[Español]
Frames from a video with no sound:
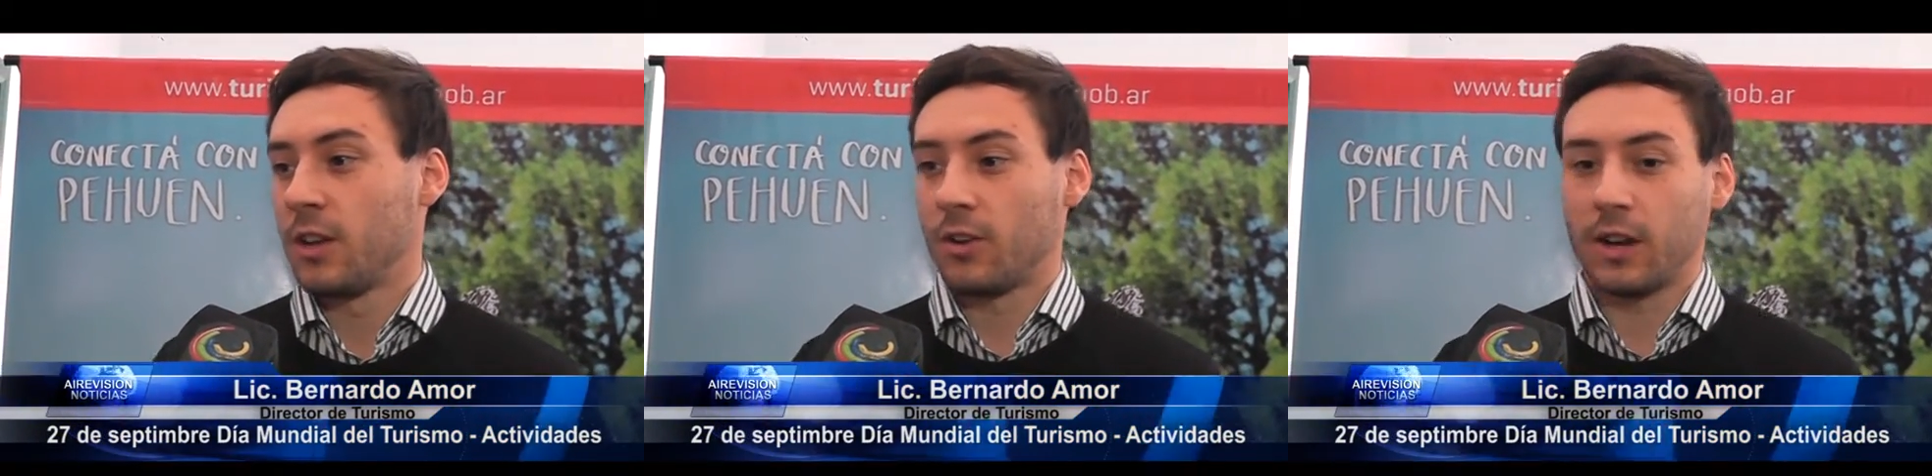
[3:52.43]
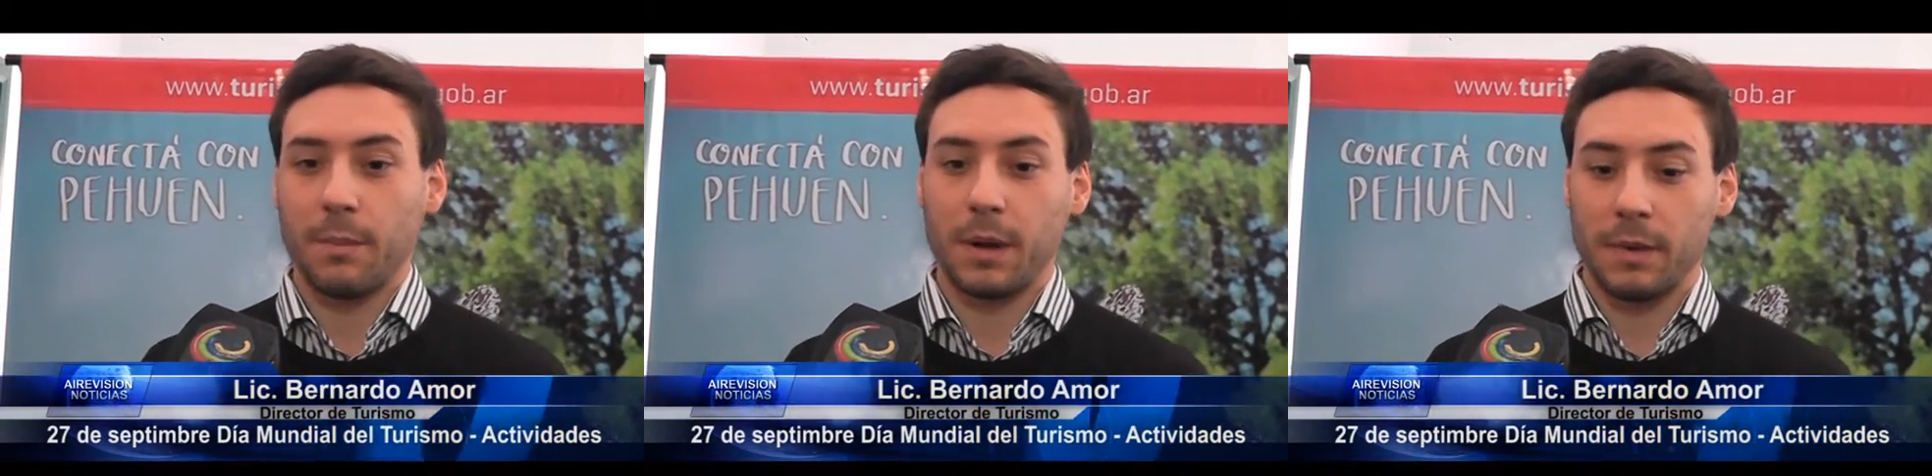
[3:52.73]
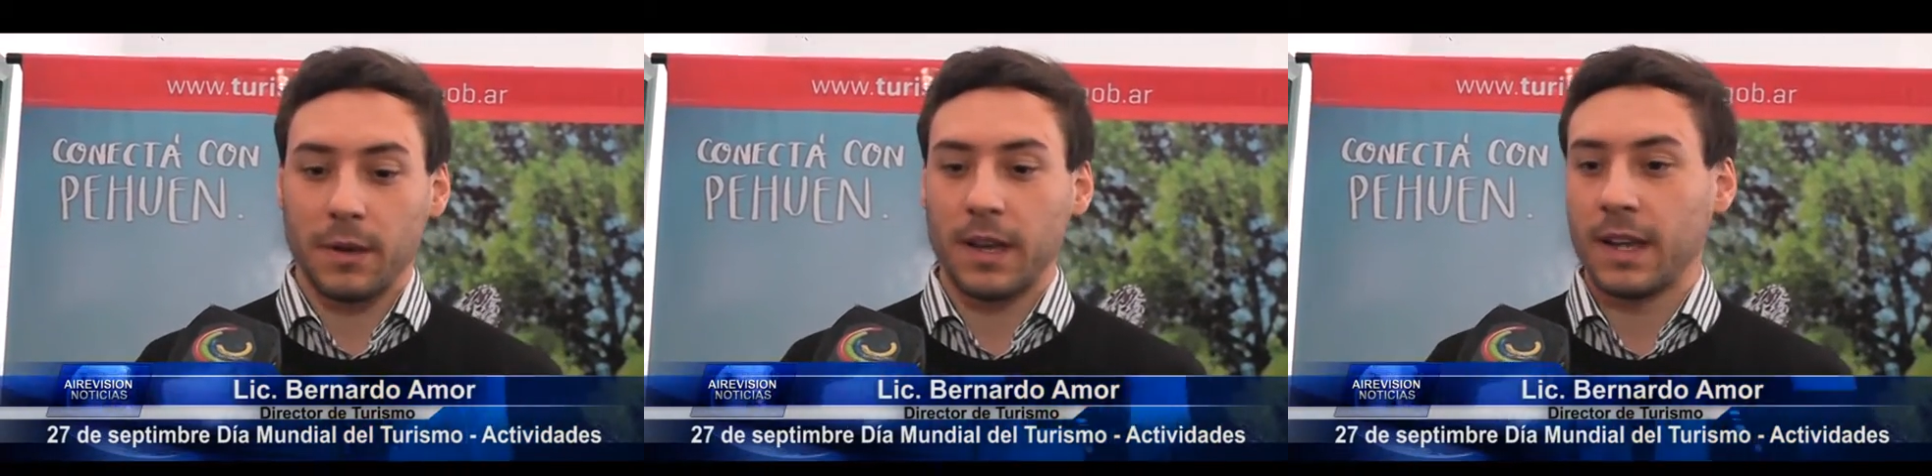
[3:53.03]
con la
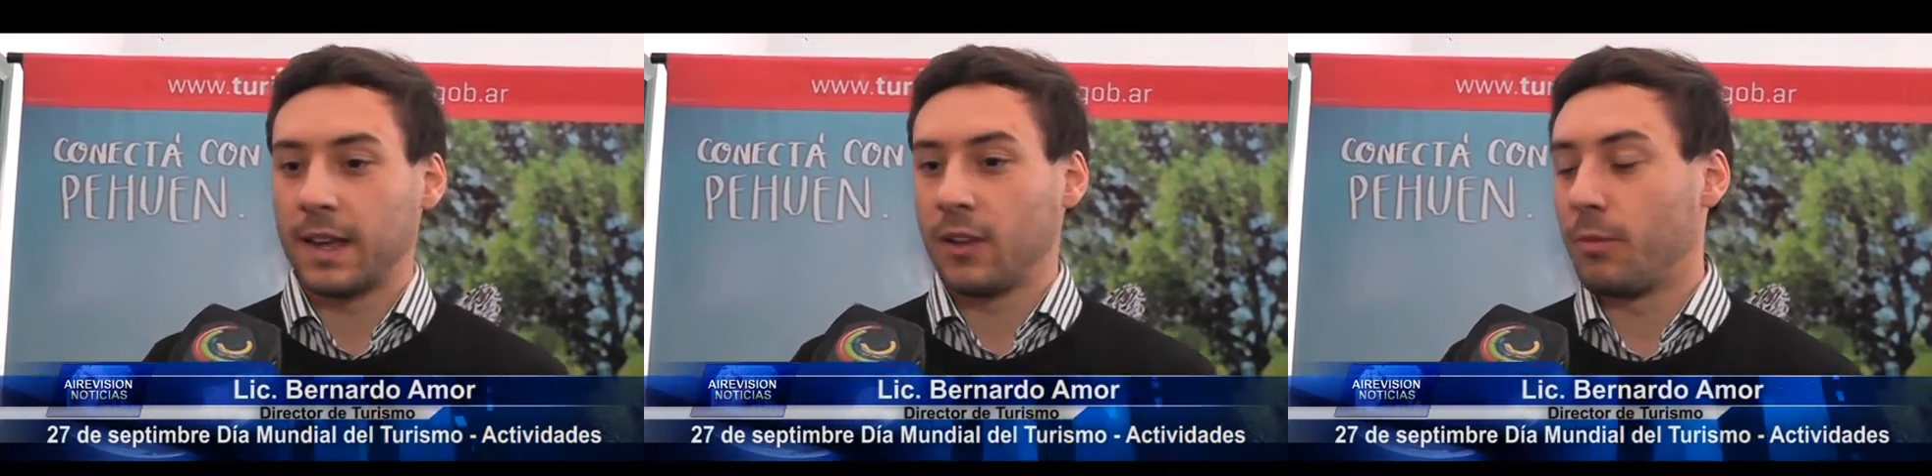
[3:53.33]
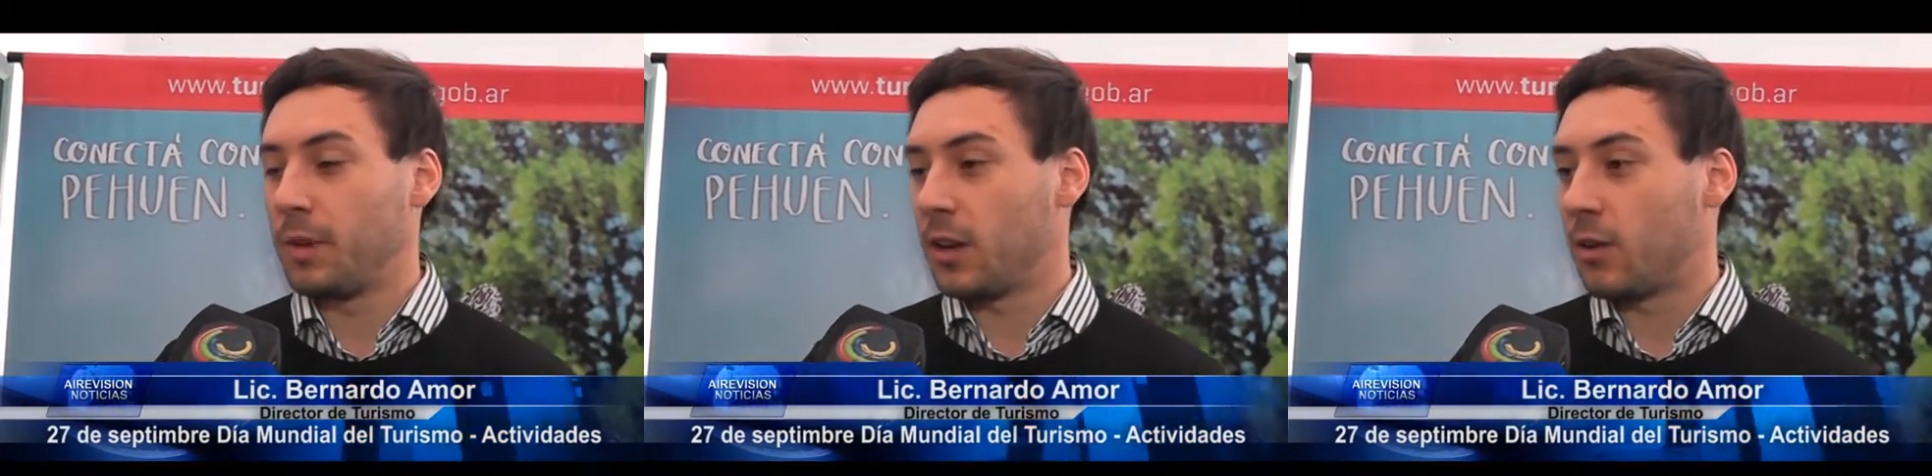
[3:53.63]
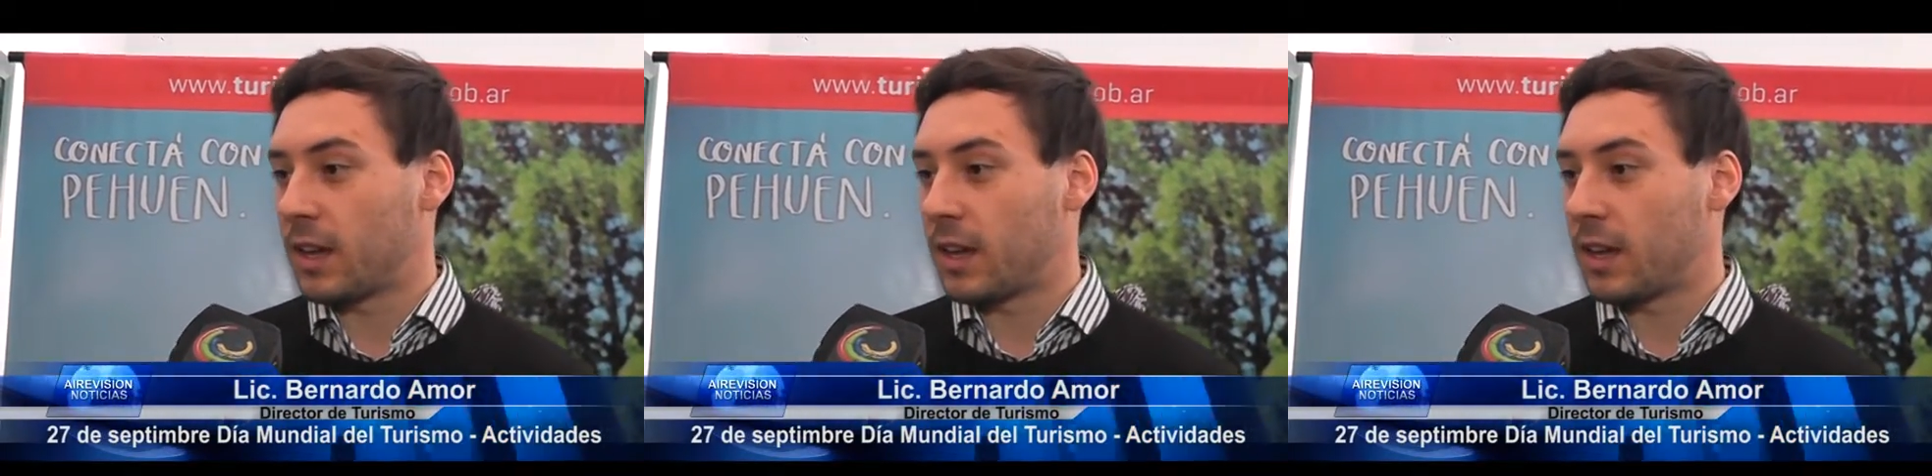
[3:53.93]
primavera del domingo